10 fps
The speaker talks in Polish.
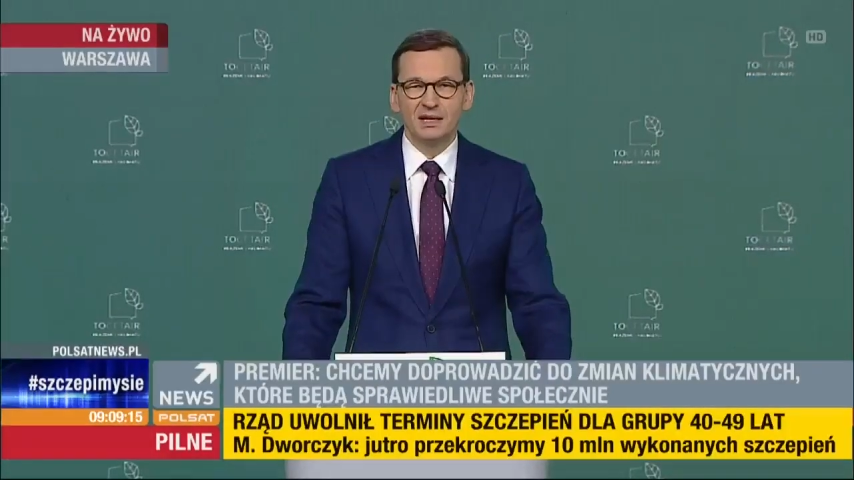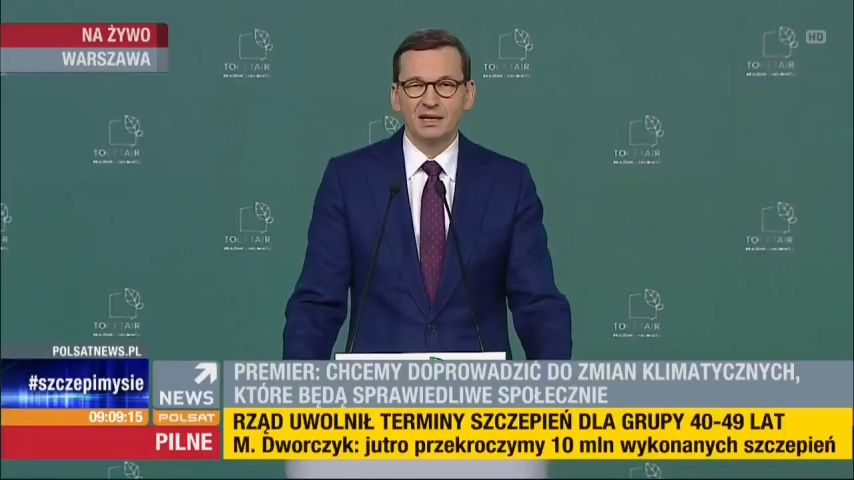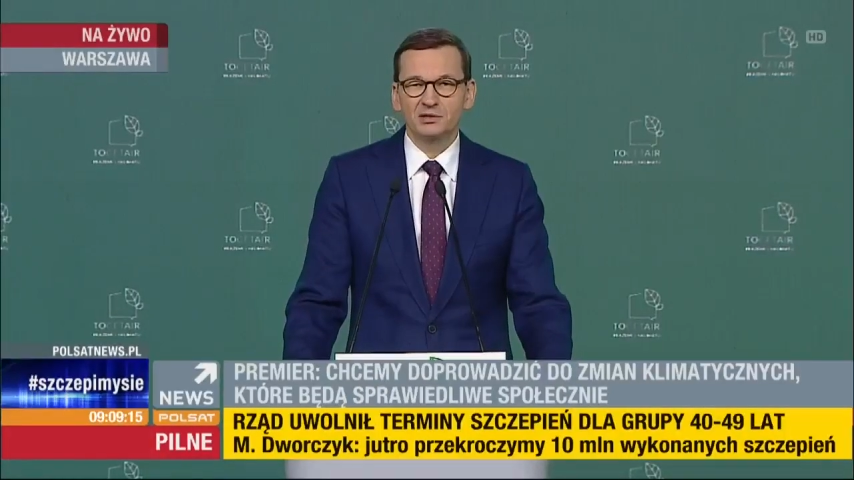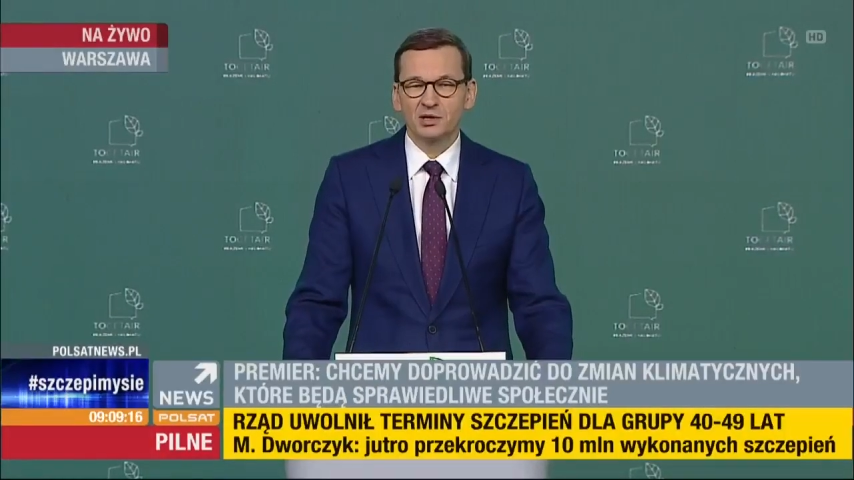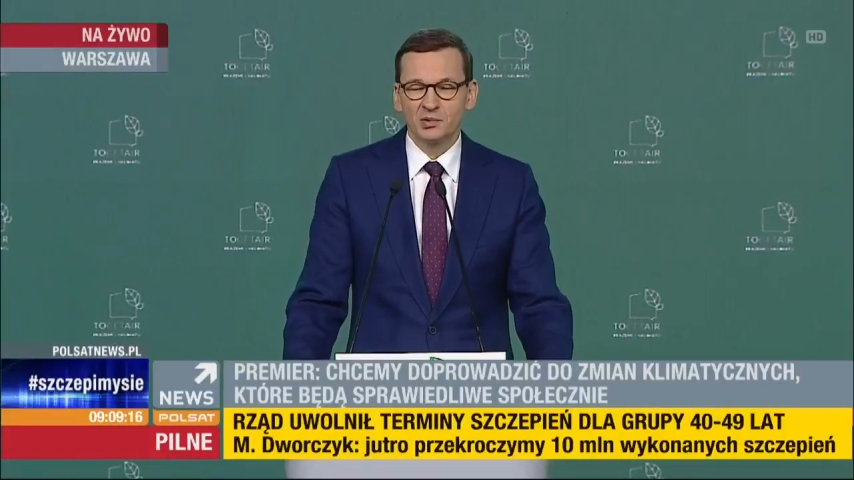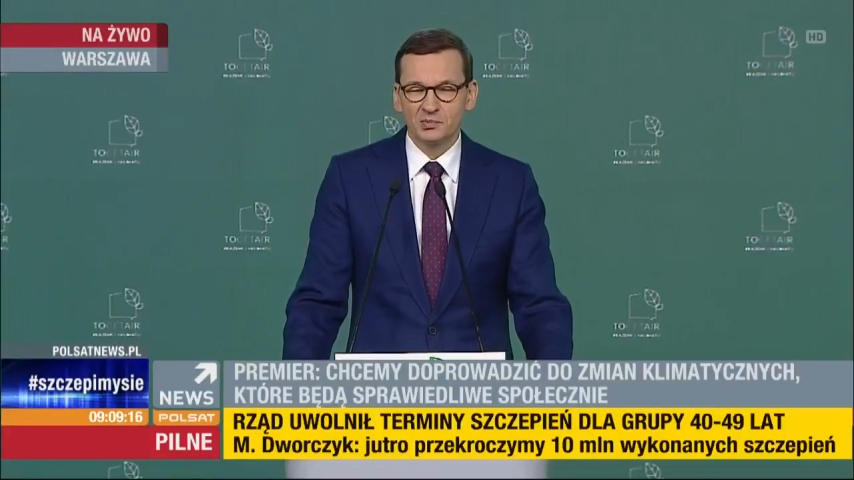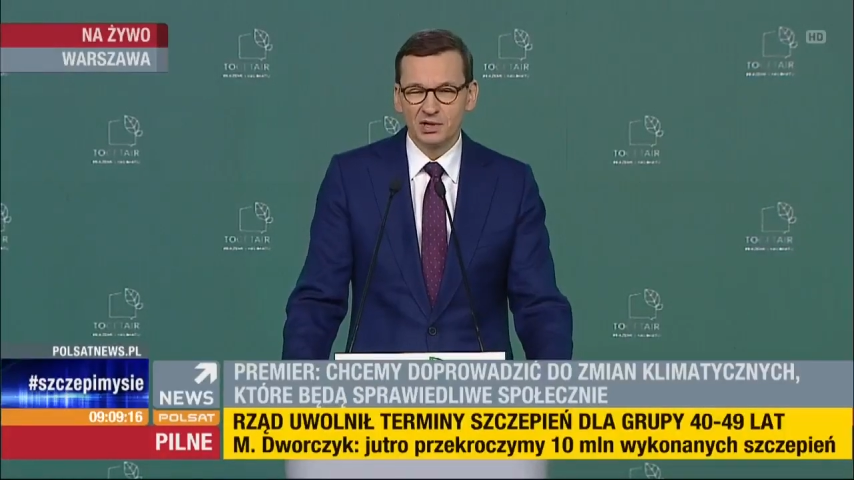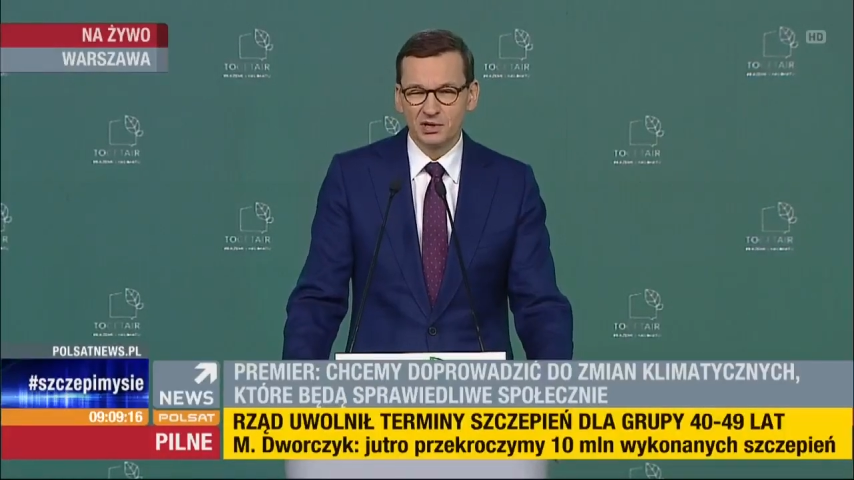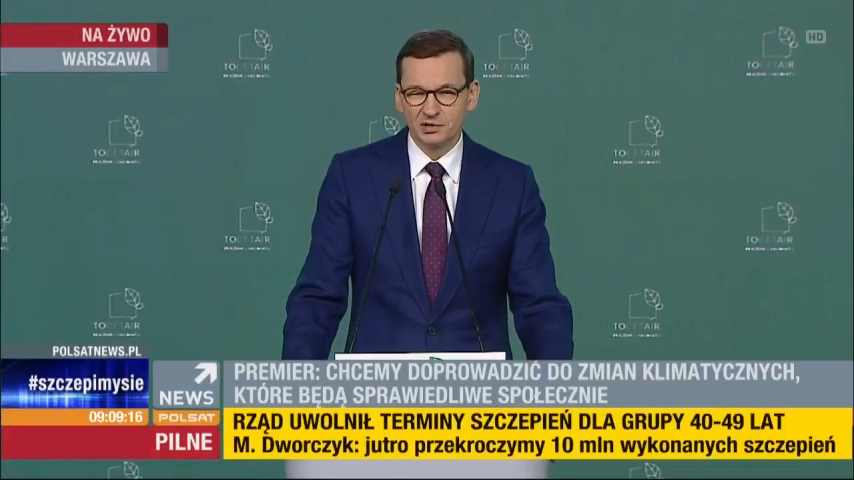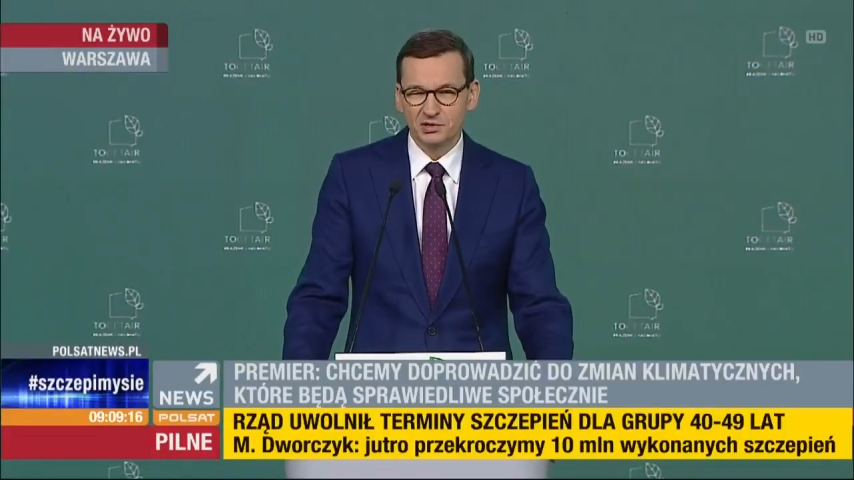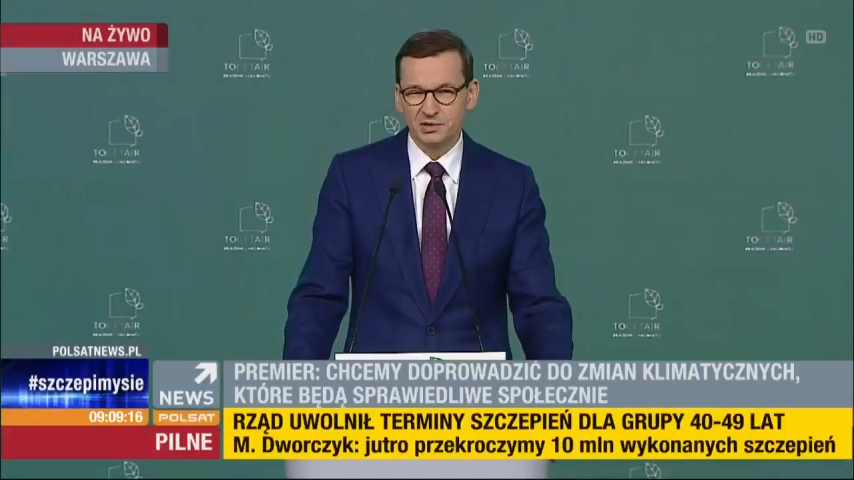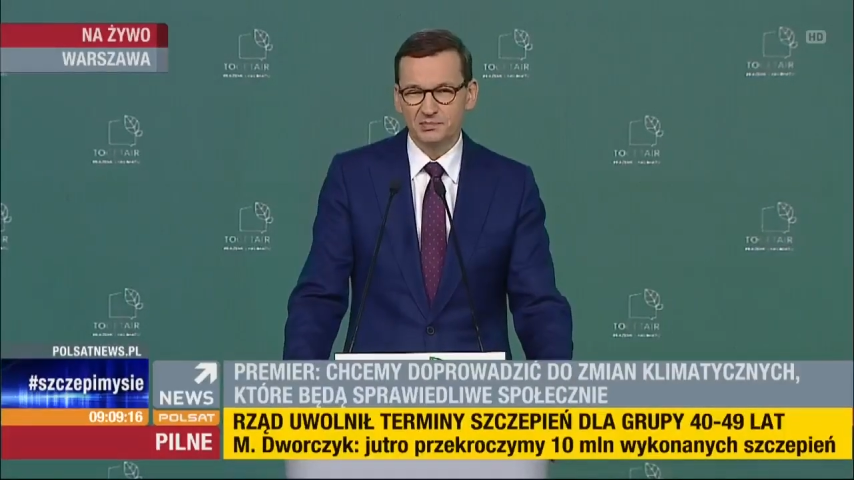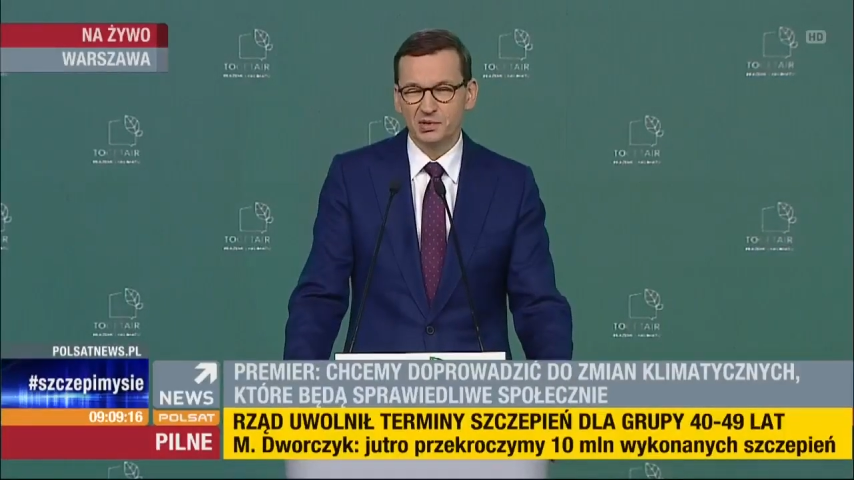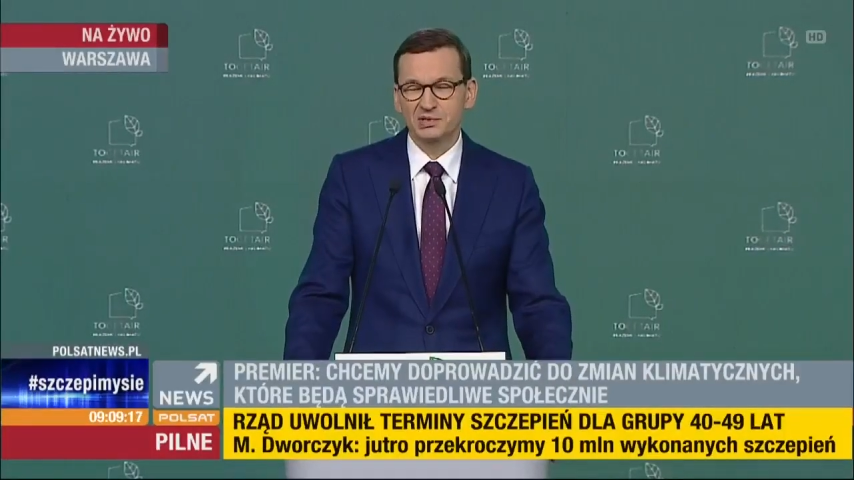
elektromobilności,